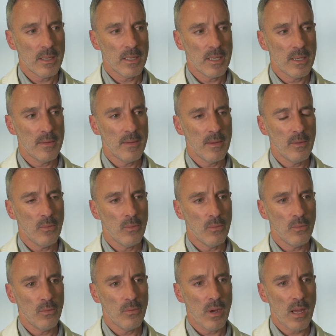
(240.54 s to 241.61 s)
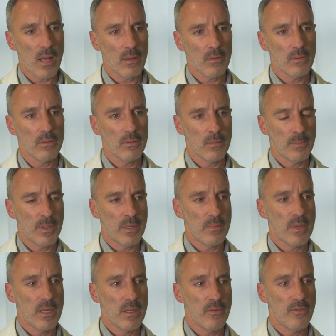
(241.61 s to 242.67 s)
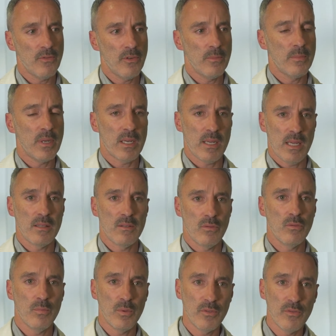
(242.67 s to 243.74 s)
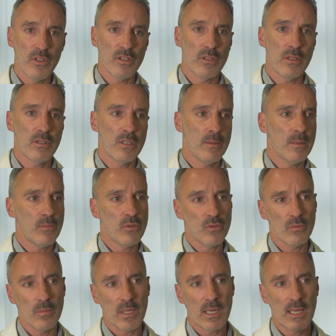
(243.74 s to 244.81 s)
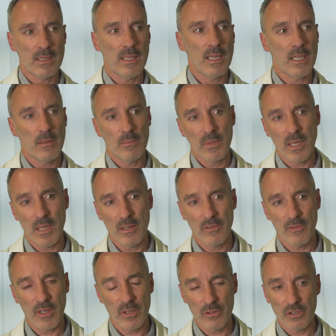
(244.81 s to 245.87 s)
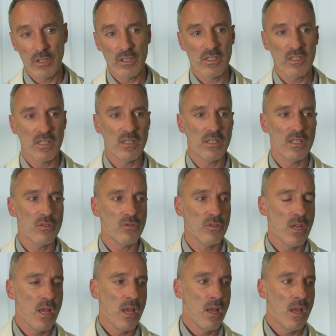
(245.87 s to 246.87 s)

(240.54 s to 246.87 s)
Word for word: aqui o, o, algo que para mim foi marcante do ponto de vista, sabemos que o mercado está a caminhar em vários sentidos,